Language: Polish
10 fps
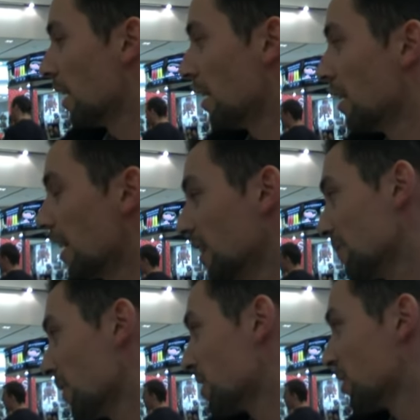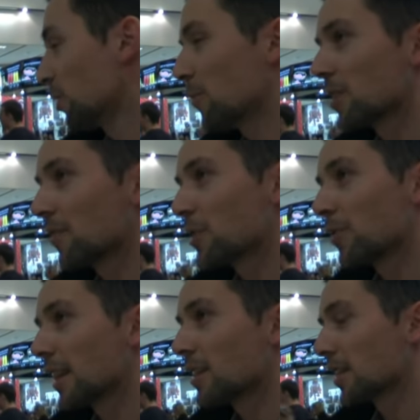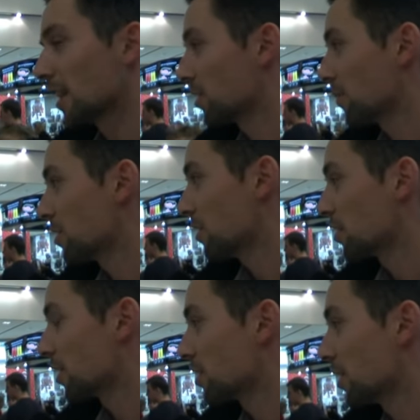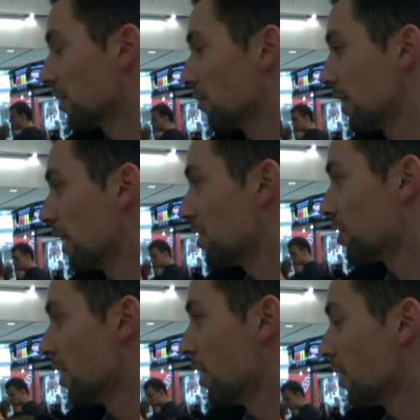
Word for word: e, ale chyba wszystko dobrze wyszło, także, także myślę, że, że tutaj jakiś,